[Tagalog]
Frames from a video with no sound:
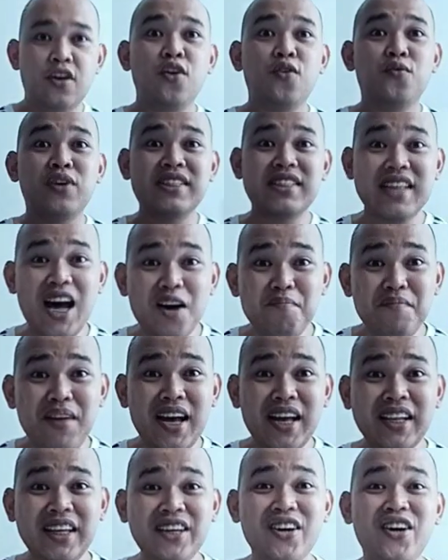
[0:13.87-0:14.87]
What's up
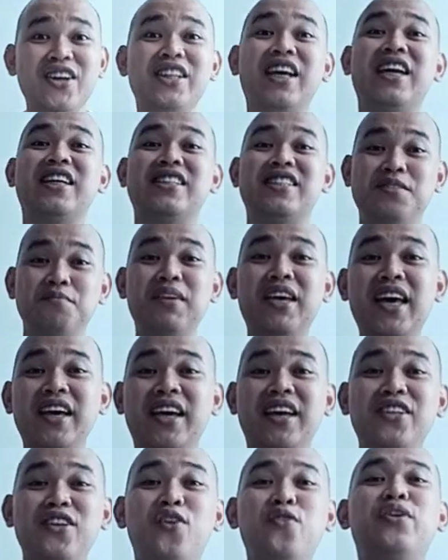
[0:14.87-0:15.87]
mga leon? It's me
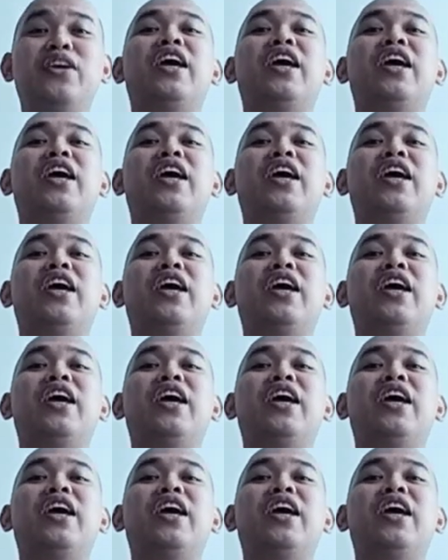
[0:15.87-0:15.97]
again, Noe,